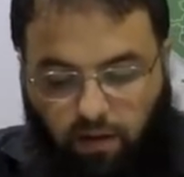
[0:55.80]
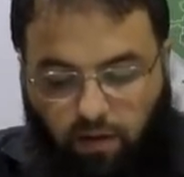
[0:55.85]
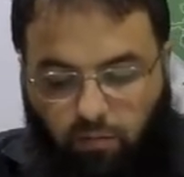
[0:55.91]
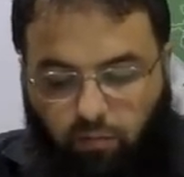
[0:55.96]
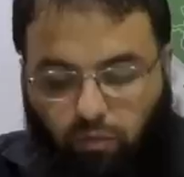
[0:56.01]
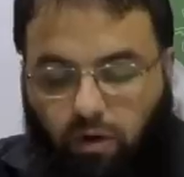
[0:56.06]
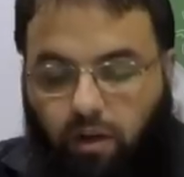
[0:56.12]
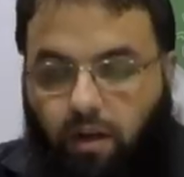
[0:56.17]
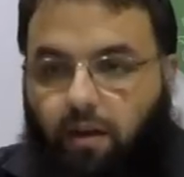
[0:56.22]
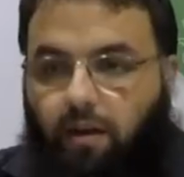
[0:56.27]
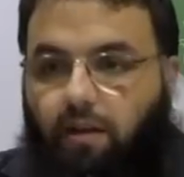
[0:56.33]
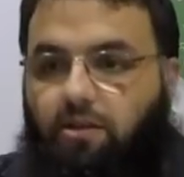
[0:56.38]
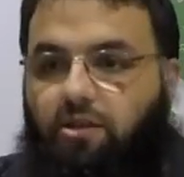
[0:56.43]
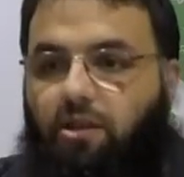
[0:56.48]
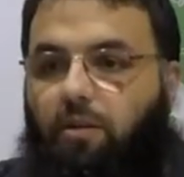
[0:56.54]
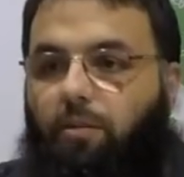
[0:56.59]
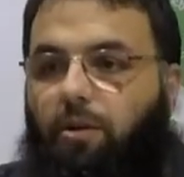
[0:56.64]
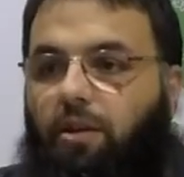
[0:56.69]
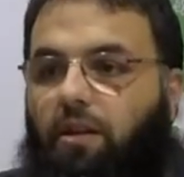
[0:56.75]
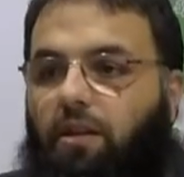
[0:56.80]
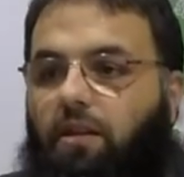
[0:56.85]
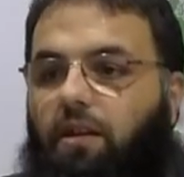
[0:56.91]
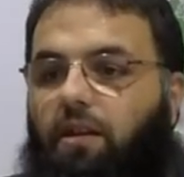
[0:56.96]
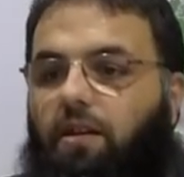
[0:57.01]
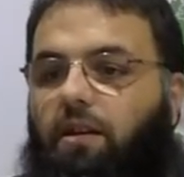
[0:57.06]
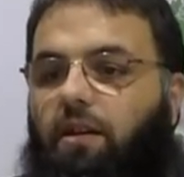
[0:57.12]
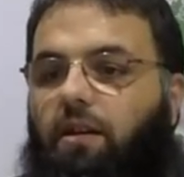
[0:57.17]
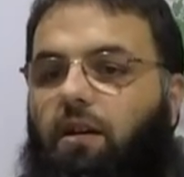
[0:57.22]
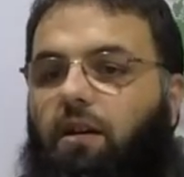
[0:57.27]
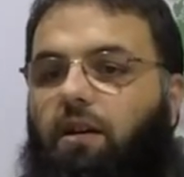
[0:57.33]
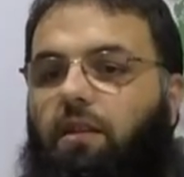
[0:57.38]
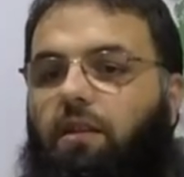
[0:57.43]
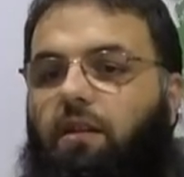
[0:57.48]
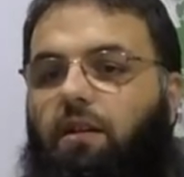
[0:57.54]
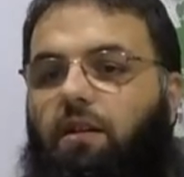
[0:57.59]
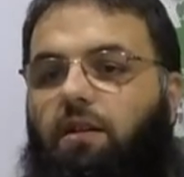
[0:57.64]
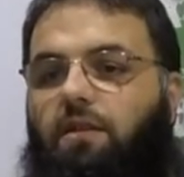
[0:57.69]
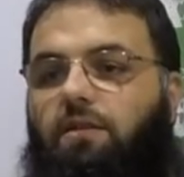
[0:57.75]
Buraya icabet ederken
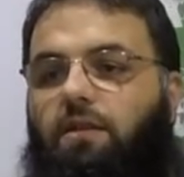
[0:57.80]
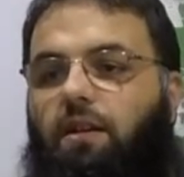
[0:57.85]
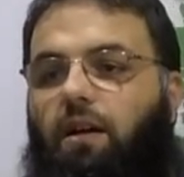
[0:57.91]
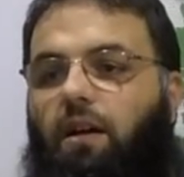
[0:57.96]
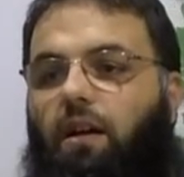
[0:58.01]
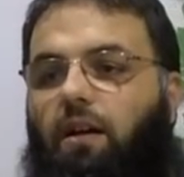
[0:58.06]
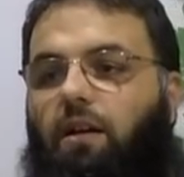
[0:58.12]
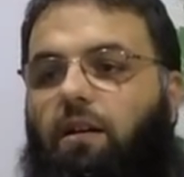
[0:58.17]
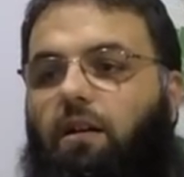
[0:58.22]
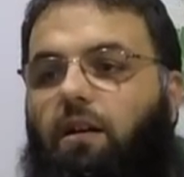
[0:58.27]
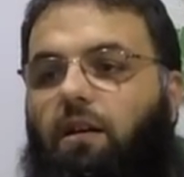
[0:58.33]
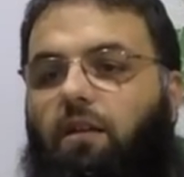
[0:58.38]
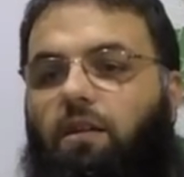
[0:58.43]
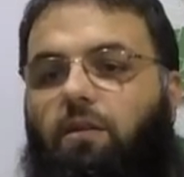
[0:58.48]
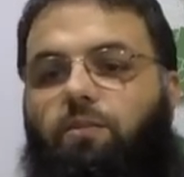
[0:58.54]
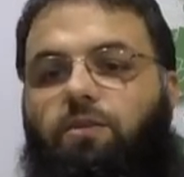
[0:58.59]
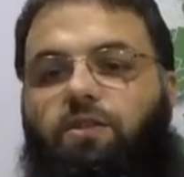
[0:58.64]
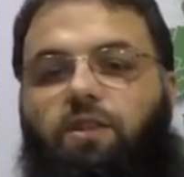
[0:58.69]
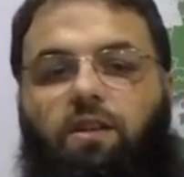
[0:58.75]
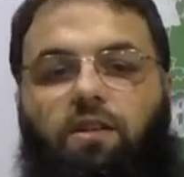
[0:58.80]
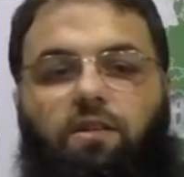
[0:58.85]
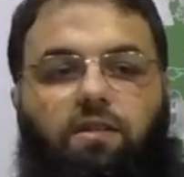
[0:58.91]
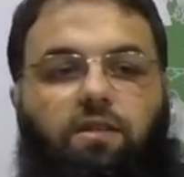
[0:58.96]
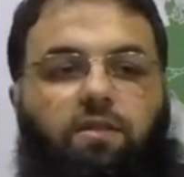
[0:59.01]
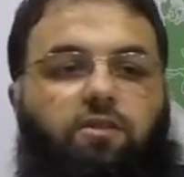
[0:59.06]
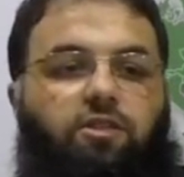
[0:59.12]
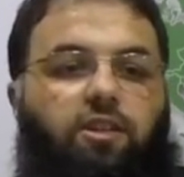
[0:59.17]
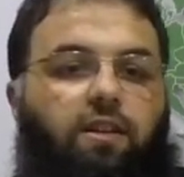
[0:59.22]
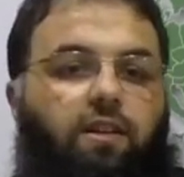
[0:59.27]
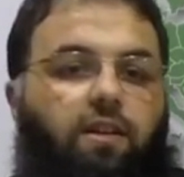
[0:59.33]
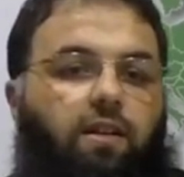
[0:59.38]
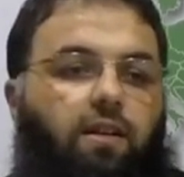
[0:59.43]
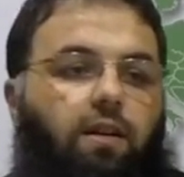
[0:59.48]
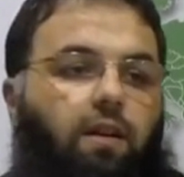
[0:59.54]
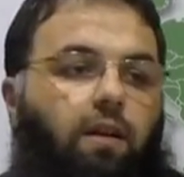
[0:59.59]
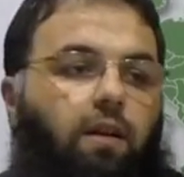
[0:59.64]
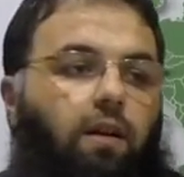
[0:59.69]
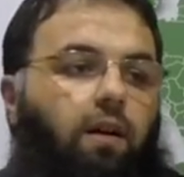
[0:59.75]
attığınız her adım sayısınca
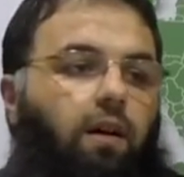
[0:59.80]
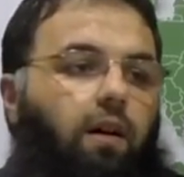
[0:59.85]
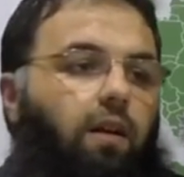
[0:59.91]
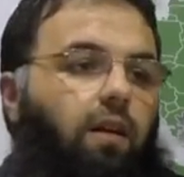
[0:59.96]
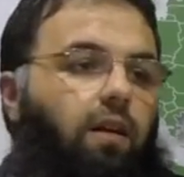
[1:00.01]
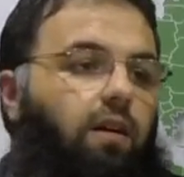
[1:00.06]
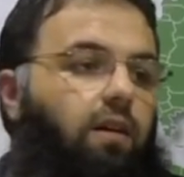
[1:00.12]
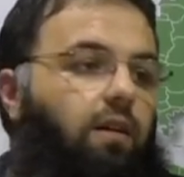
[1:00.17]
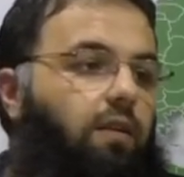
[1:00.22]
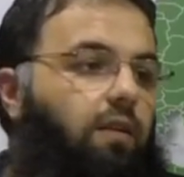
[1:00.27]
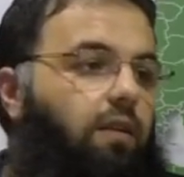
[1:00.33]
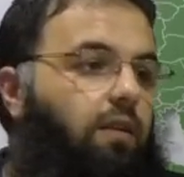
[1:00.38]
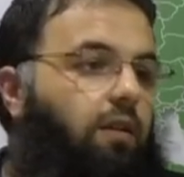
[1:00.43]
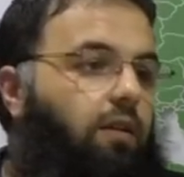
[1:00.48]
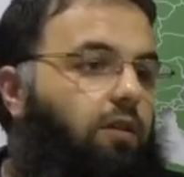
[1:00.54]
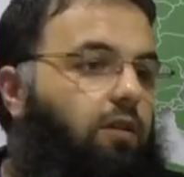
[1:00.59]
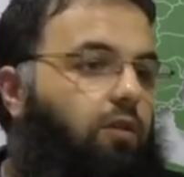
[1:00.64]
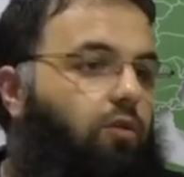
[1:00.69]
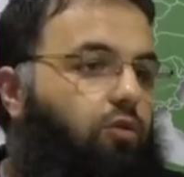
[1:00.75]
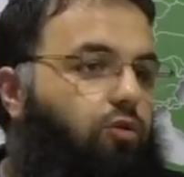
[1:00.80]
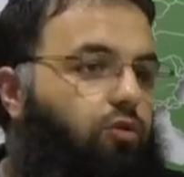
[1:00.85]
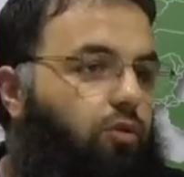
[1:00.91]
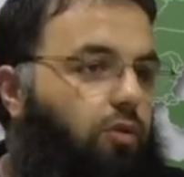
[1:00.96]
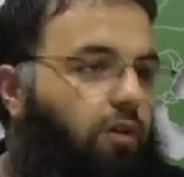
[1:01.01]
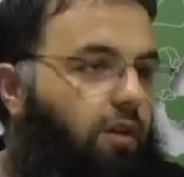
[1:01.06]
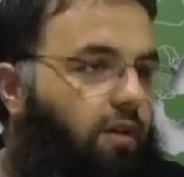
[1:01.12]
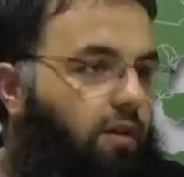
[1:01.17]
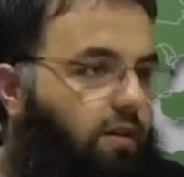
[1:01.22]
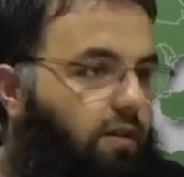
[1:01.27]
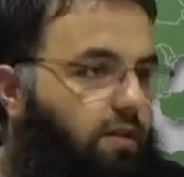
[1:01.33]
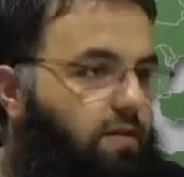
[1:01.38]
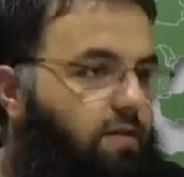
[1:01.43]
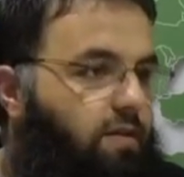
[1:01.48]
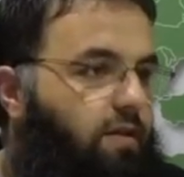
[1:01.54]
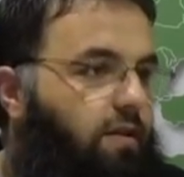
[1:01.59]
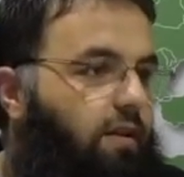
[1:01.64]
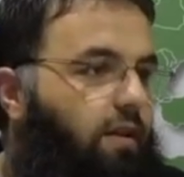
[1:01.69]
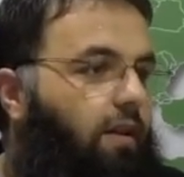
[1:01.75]
Allah katındaki
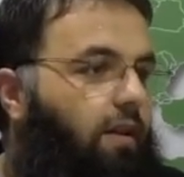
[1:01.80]
kusurlarınız,